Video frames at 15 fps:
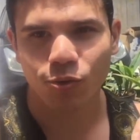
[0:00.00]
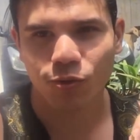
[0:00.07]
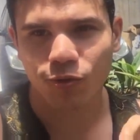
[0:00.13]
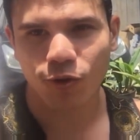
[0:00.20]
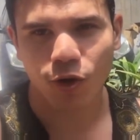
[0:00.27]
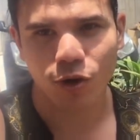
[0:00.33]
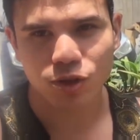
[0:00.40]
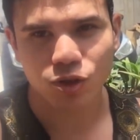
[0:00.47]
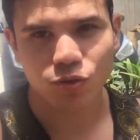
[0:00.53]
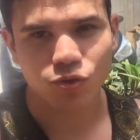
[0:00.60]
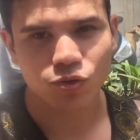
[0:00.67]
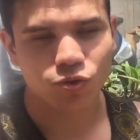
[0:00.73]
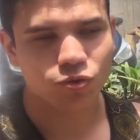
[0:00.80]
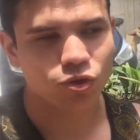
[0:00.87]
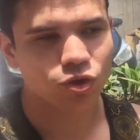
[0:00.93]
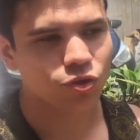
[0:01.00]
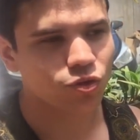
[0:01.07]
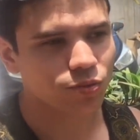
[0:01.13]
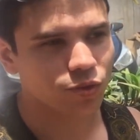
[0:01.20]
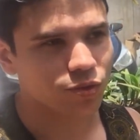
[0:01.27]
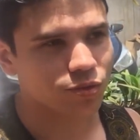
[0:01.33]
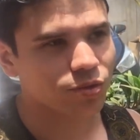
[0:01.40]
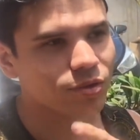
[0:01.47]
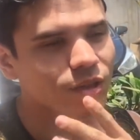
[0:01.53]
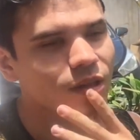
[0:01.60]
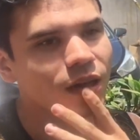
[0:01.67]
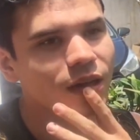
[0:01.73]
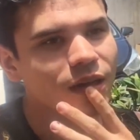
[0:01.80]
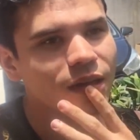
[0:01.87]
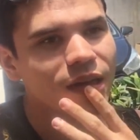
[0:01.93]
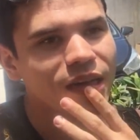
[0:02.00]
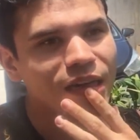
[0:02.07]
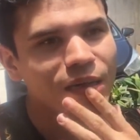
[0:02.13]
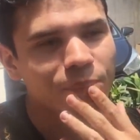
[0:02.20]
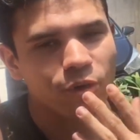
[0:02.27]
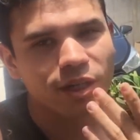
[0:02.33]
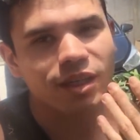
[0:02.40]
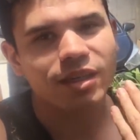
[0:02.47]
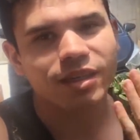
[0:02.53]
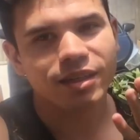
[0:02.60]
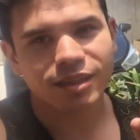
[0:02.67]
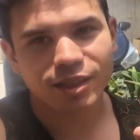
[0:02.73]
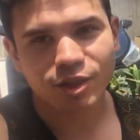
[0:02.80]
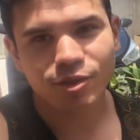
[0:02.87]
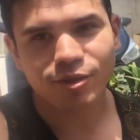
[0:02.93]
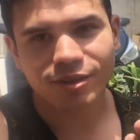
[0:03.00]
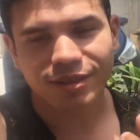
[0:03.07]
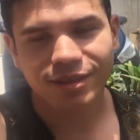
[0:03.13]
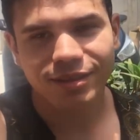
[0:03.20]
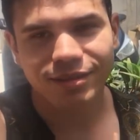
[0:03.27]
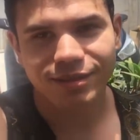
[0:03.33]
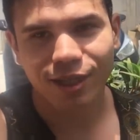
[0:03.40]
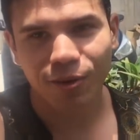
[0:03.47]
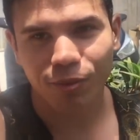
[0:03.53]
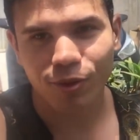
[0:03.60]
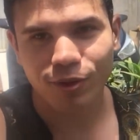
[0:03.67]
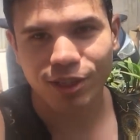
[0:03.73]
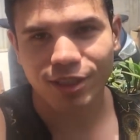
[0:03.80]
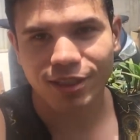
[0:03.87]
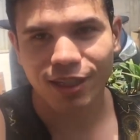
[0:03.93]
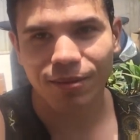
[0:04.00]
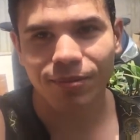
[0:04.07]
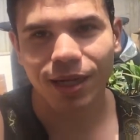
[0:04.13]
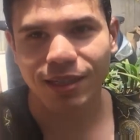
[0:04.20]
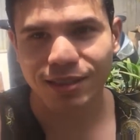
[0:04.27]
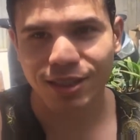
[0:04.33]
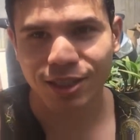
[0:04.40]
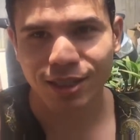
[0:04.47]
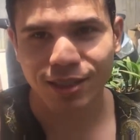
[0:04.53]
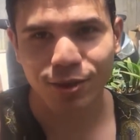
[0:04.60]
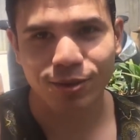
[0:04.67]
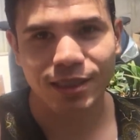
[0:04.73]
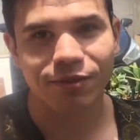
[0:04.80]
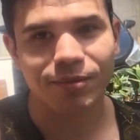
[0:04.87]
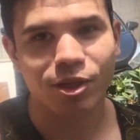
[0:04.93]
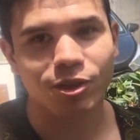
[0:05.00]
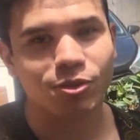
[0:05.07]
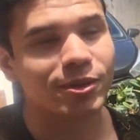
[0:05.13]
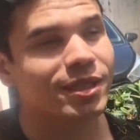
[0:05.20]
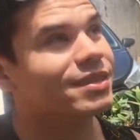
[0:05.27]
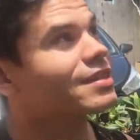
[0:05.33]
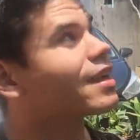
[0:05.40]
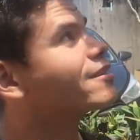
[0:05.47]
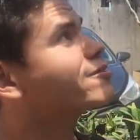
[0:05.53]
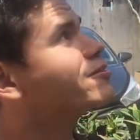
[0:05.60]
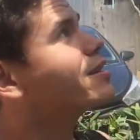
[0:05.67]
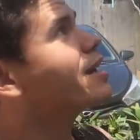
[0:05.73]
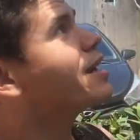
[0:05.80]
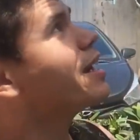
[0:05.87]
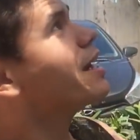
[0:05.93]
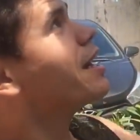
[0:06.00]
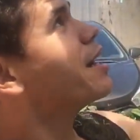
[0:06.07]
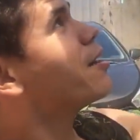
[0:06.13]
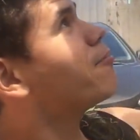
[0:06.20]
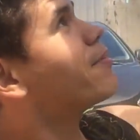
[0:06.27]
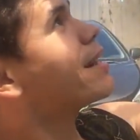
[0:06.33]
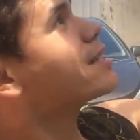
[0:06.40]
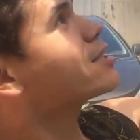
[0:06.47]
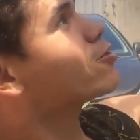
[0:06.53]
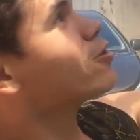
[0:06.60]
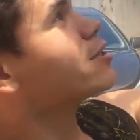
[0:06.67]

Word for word: com fotos, com tudo de todo mundo, porque isso dá um pouco de trabalho. Esses dias eu estava meio adoentado. Mas